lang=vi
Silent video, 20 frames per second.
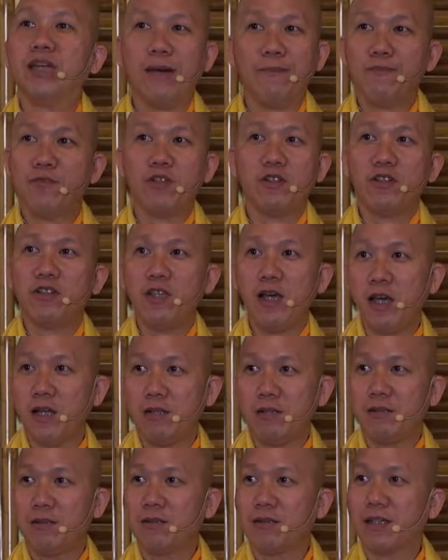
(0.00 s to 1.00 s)
dập cho nó
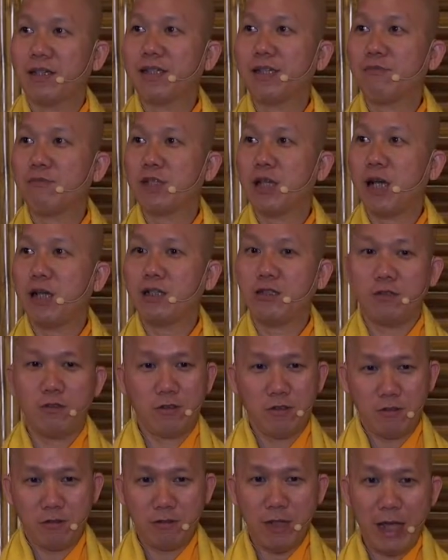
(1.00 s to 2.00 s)
chết cái tâm sân đó
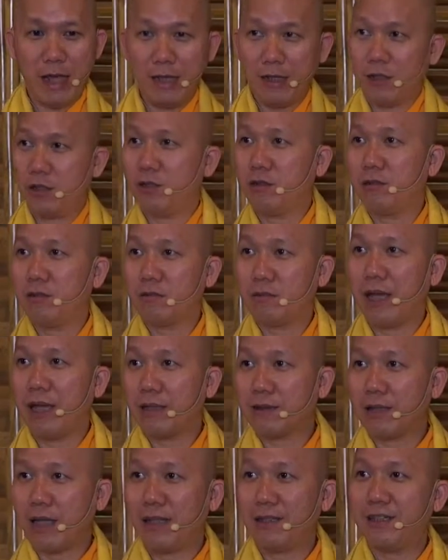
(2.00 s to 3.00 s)
cho nó tan
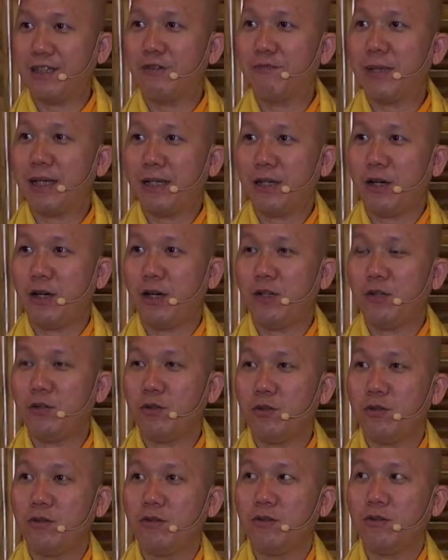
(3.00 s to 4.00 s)
tan tành theo mây khói
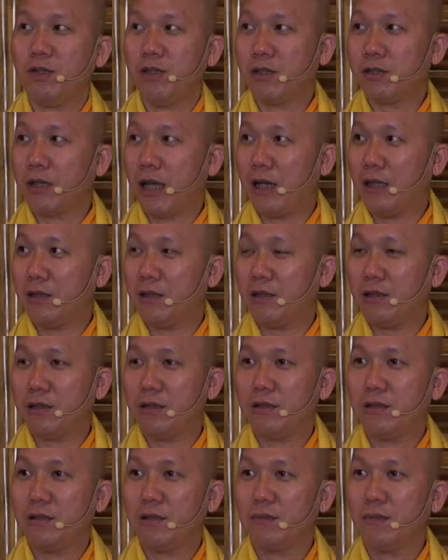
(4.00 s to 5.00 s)
luôn diệt tận đó
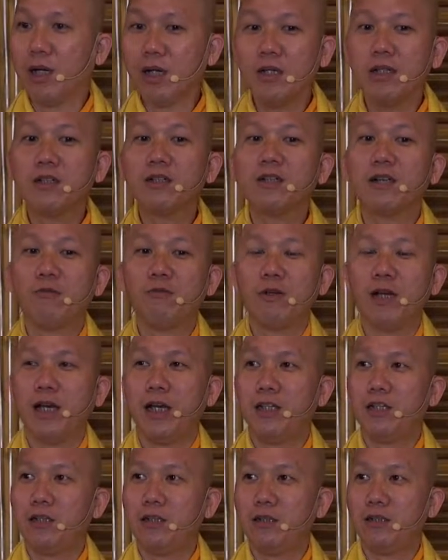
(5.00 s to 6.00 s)
bứng gốc
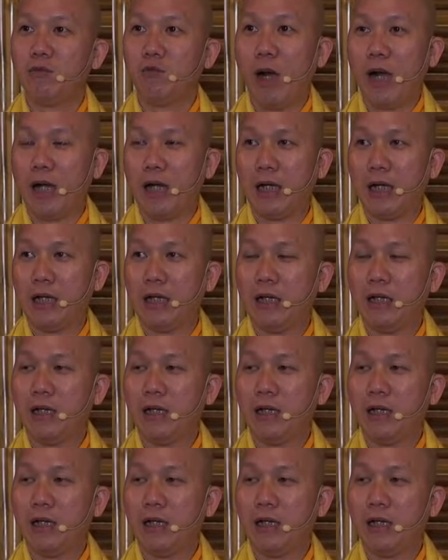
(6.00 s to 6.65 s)
rễ đó quăng